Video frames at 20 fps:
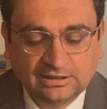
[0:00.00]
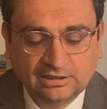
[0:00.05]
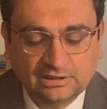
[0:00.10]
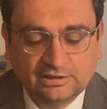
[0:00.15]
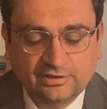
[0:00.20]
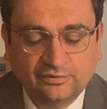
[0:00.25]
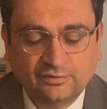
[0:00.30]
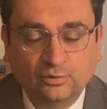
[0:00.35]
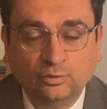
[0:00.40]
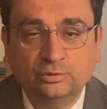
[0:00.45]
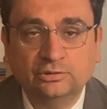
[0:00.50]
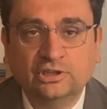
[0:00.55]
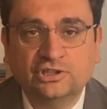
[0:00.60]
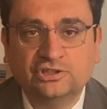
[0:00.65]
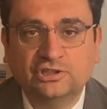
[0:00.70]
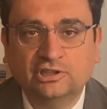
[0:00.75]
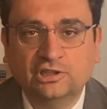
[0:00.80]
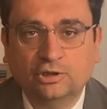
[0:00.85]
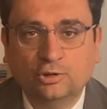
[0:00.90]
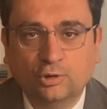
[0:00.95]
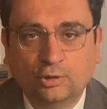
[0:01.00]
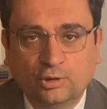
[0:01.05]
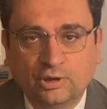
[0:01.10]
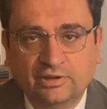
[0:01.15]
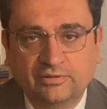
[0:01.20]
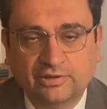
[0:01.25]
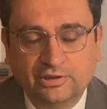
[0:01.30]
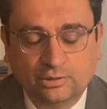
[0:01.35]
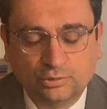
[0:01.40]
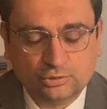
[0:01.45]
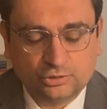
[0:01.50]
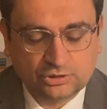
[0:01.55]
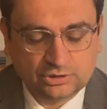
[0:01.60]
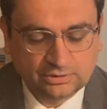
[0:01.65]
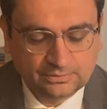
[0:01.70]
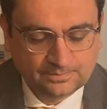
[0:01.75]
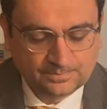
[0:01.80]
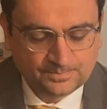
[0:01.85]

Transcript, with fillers: dal diffondersi del coronavirus.